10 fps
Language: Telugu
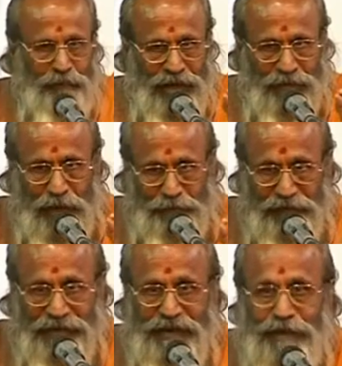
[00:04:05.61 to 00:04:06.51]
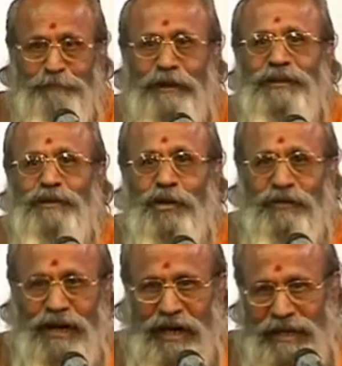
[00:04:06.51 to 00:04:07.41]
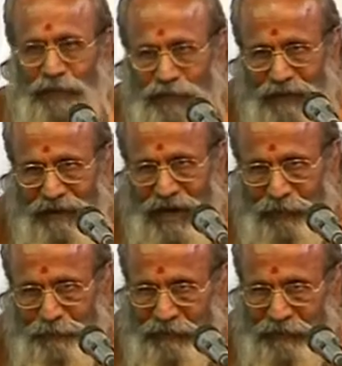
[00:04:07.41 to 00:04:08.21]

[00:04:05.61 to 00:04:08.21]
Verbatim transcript: మనం అపవిత్ర పవిత్రోవా అంటే ఉన్నవాడు